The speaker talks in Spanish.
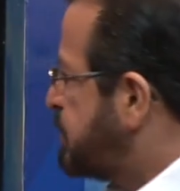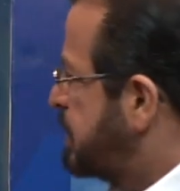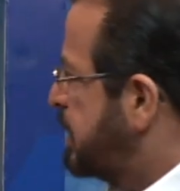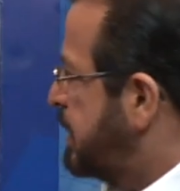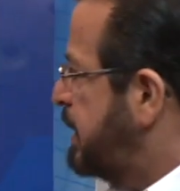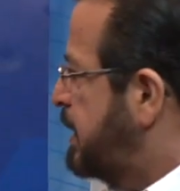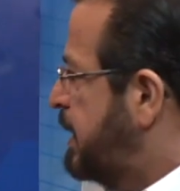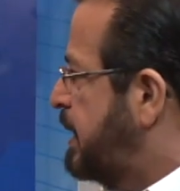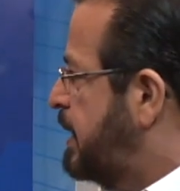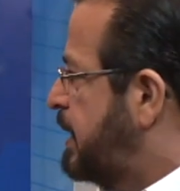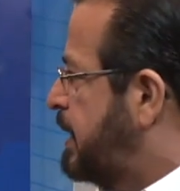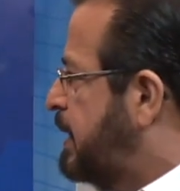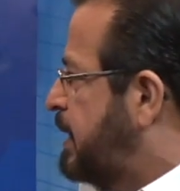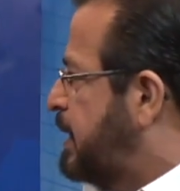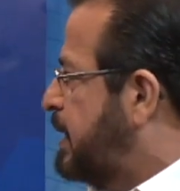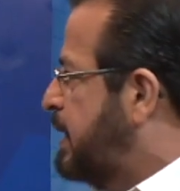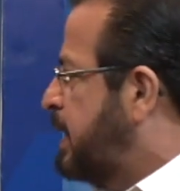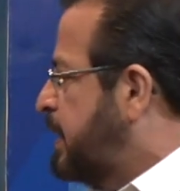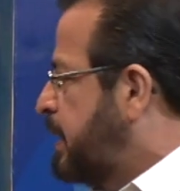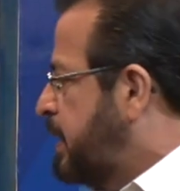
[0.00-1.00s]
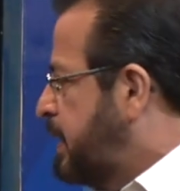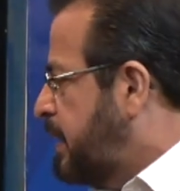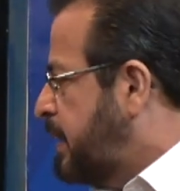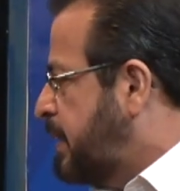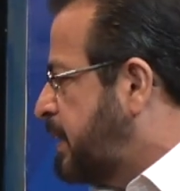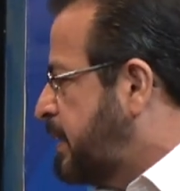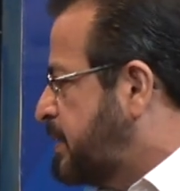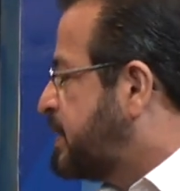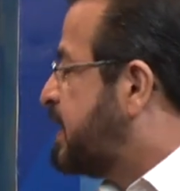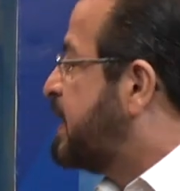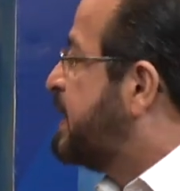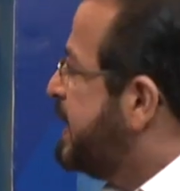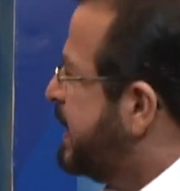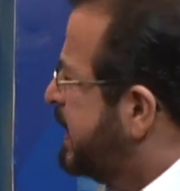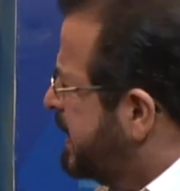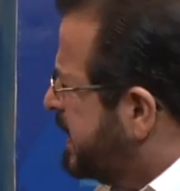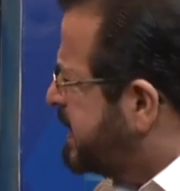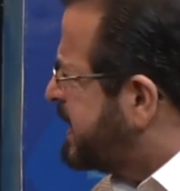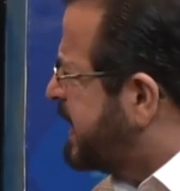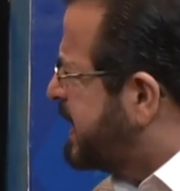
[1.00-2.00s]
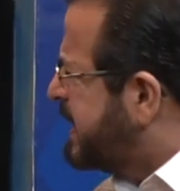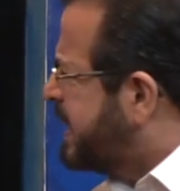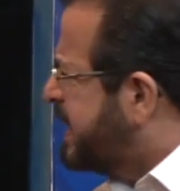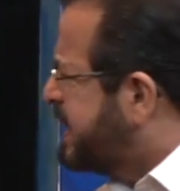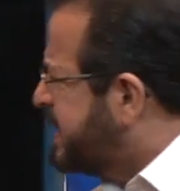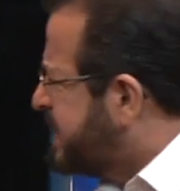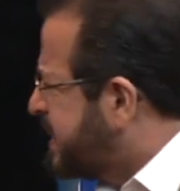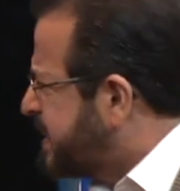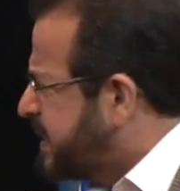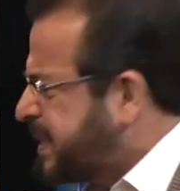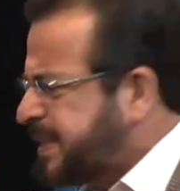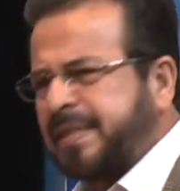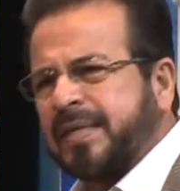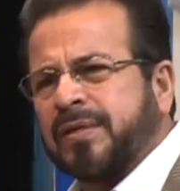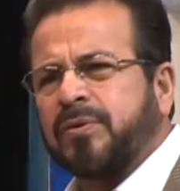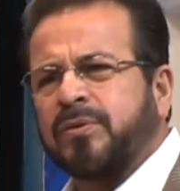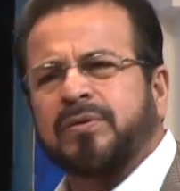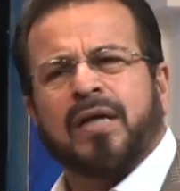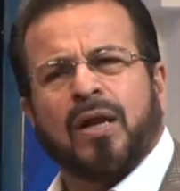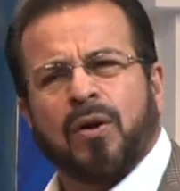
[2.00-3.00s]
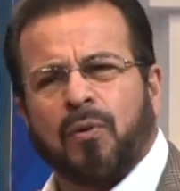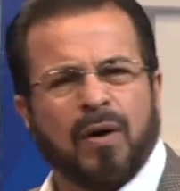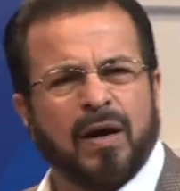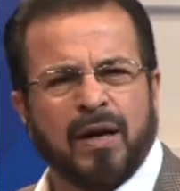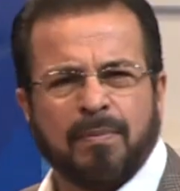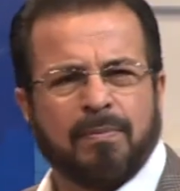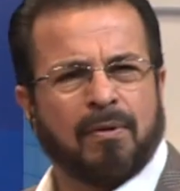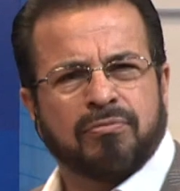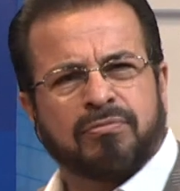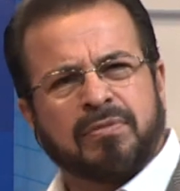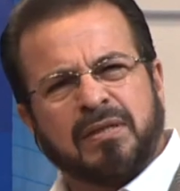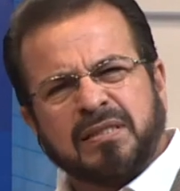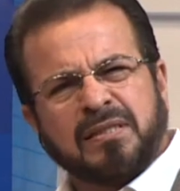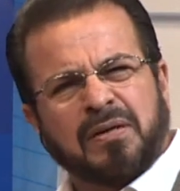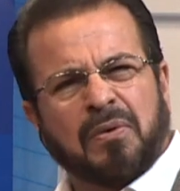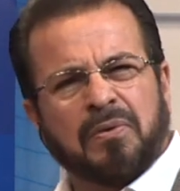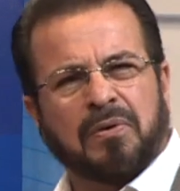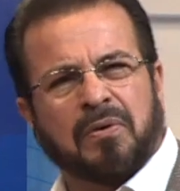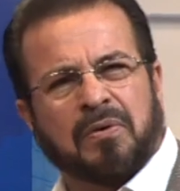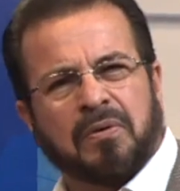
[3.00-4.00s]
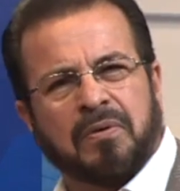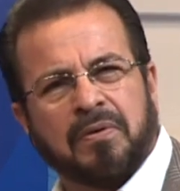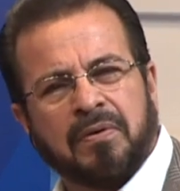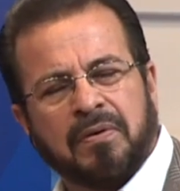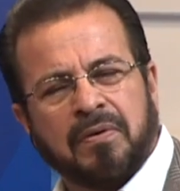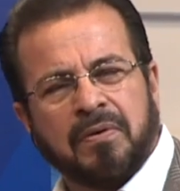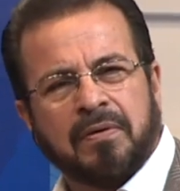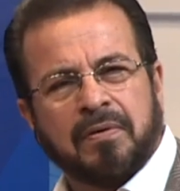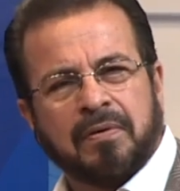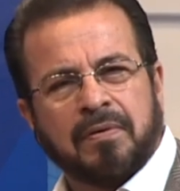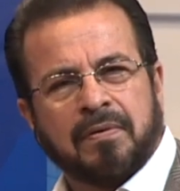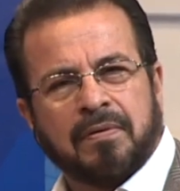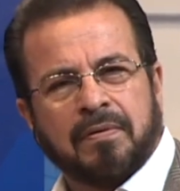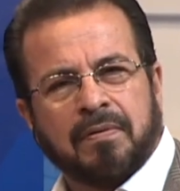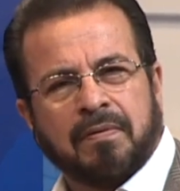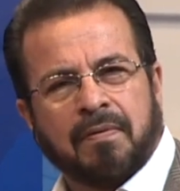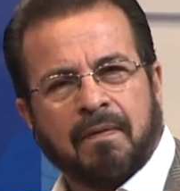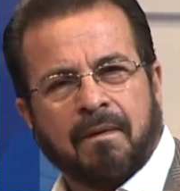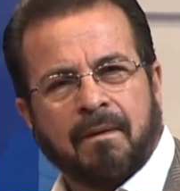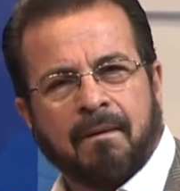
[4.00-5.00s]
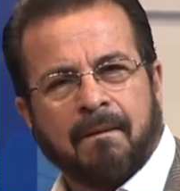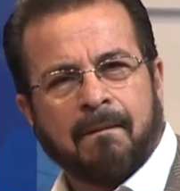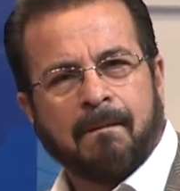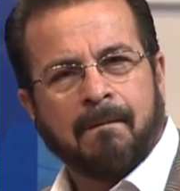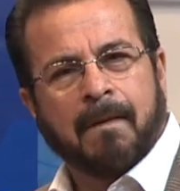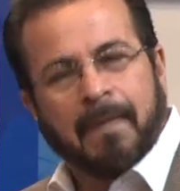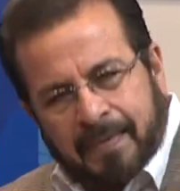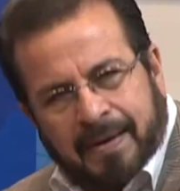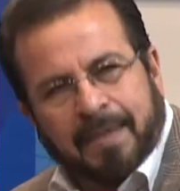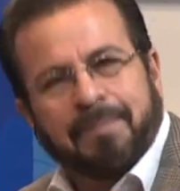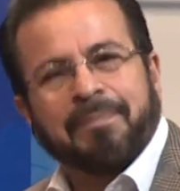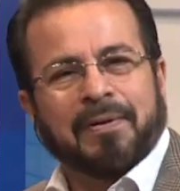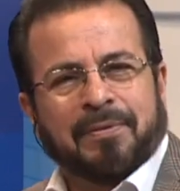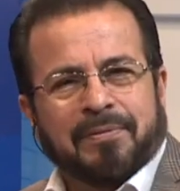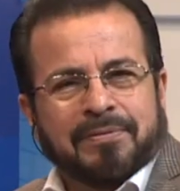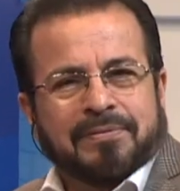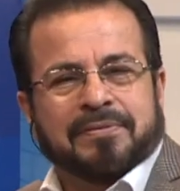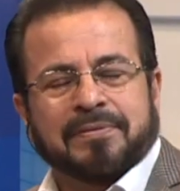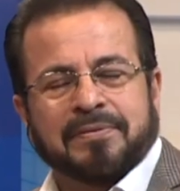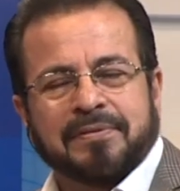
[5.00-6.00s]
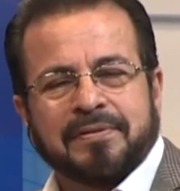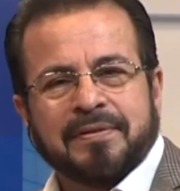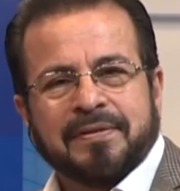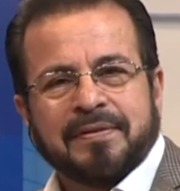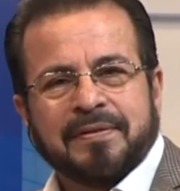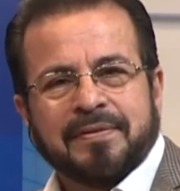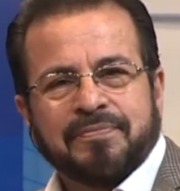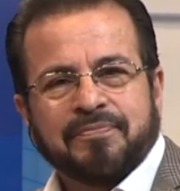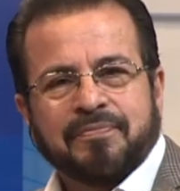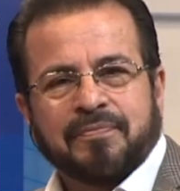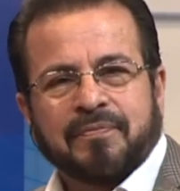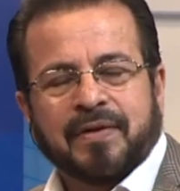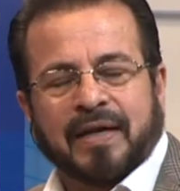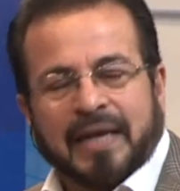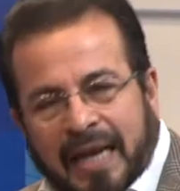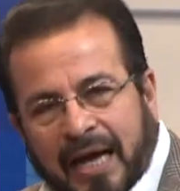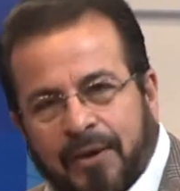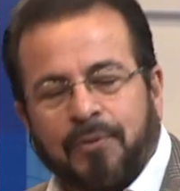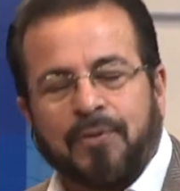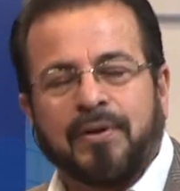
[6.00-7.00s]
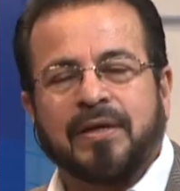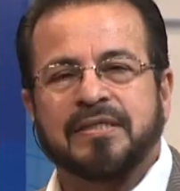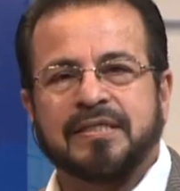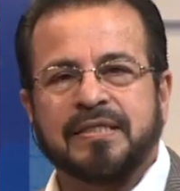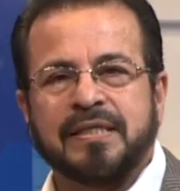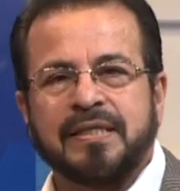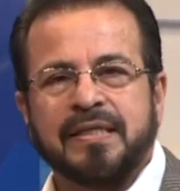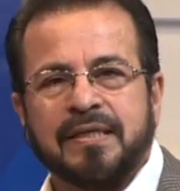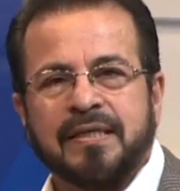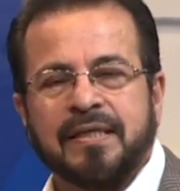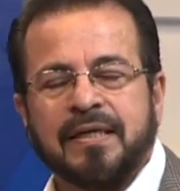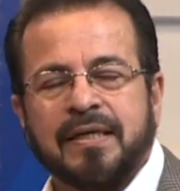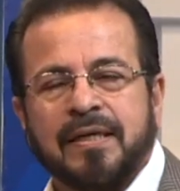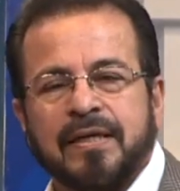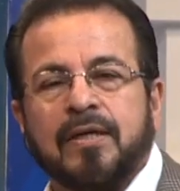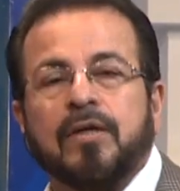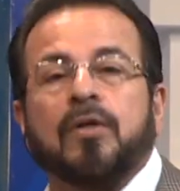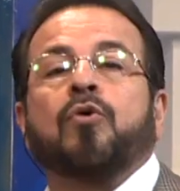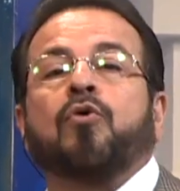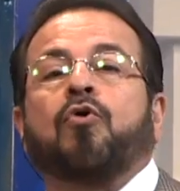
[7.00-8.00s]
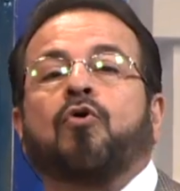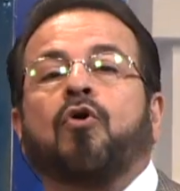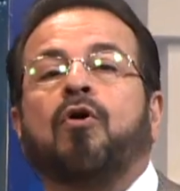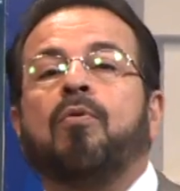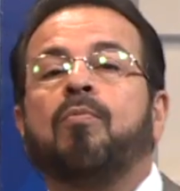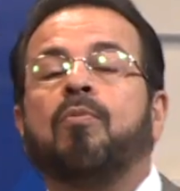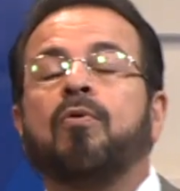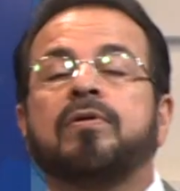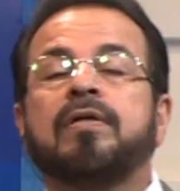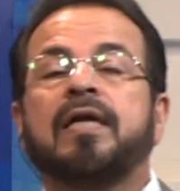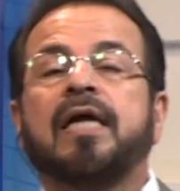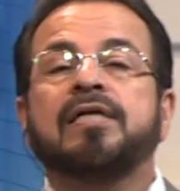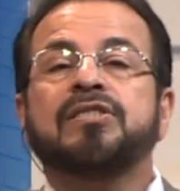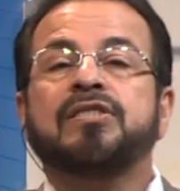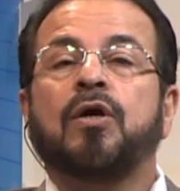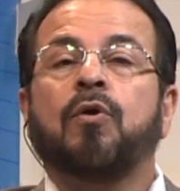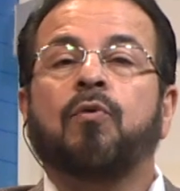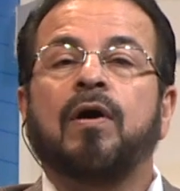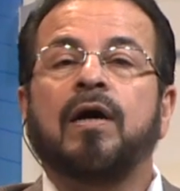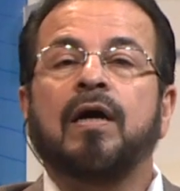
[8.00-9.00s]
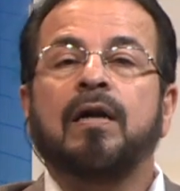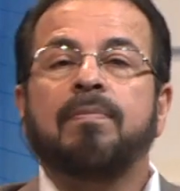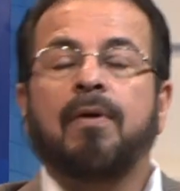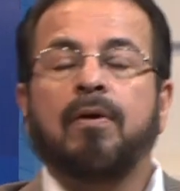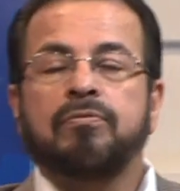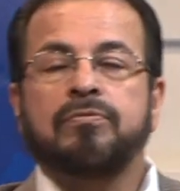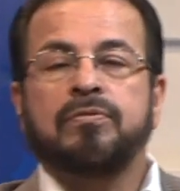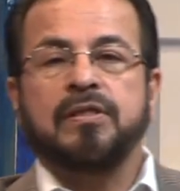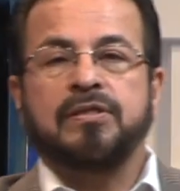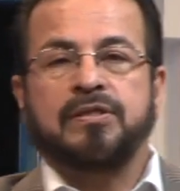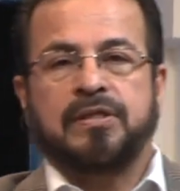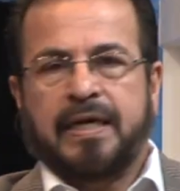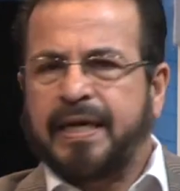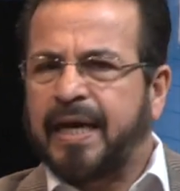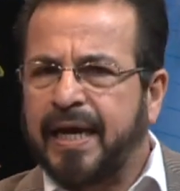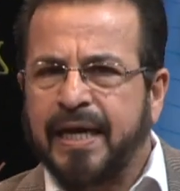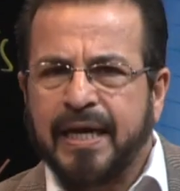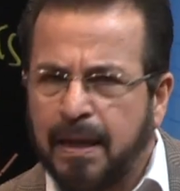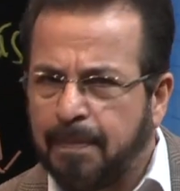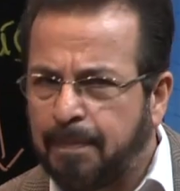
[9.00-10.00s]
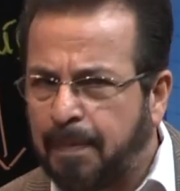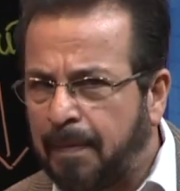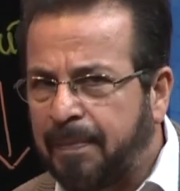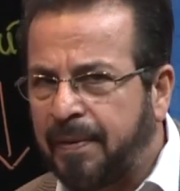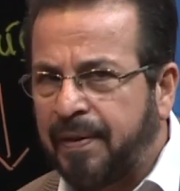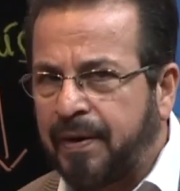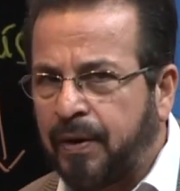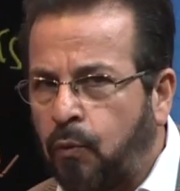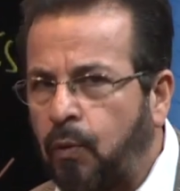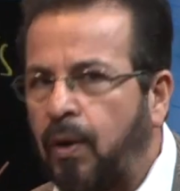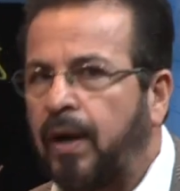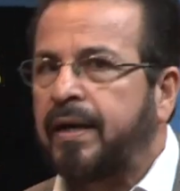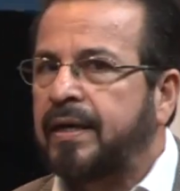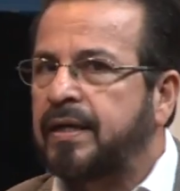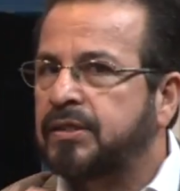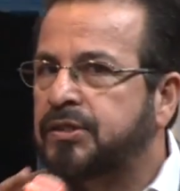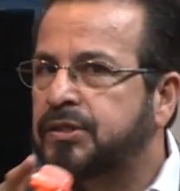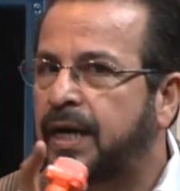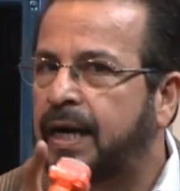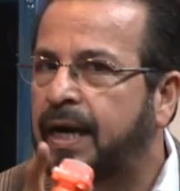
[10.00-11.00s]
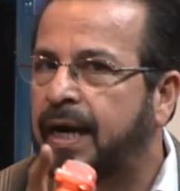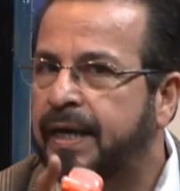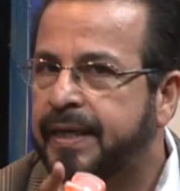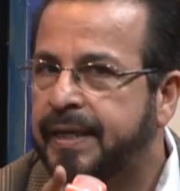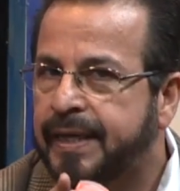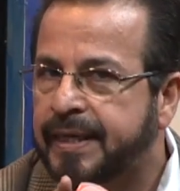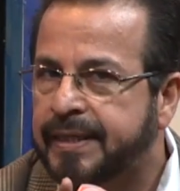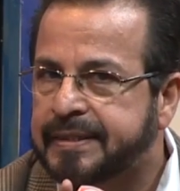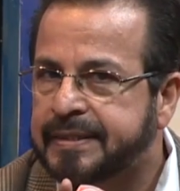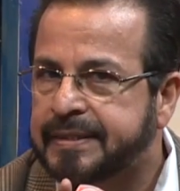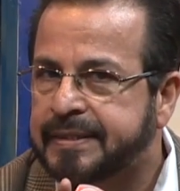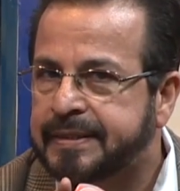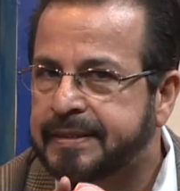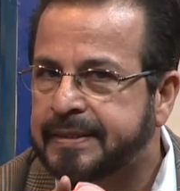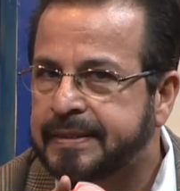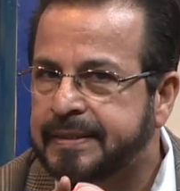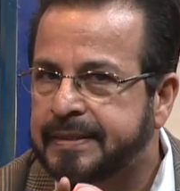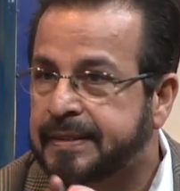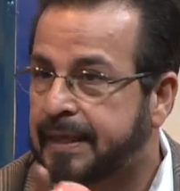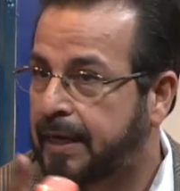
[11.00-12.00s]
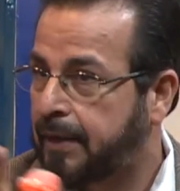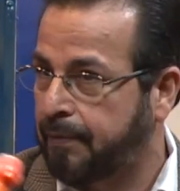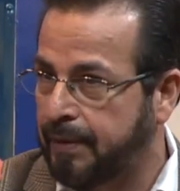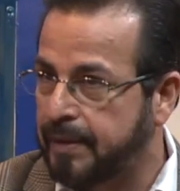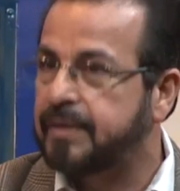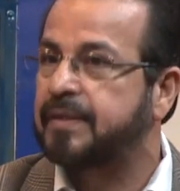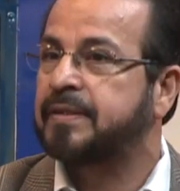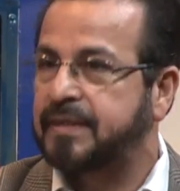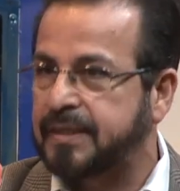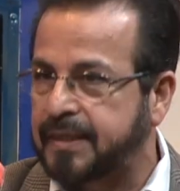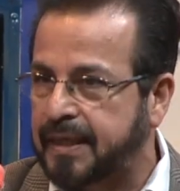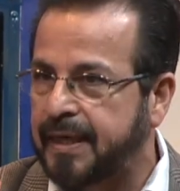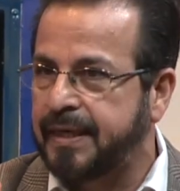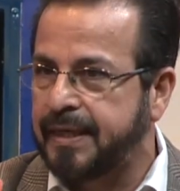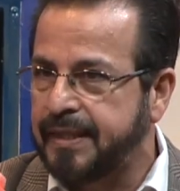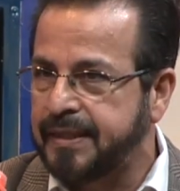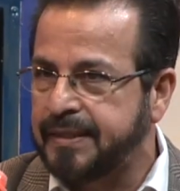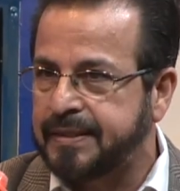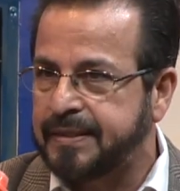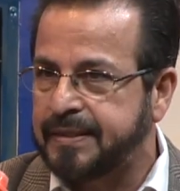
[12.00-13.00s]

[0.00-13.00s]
era, era, ¿tenía descendencia sacerdotal Juan el Bautista o no? Pues le pregunto. Claro que sí. ¿Cómo nace Juan el Bautista? ¿Quién era el papá de Juan? Zacarías. ¿Se recuerdan de Zacarías?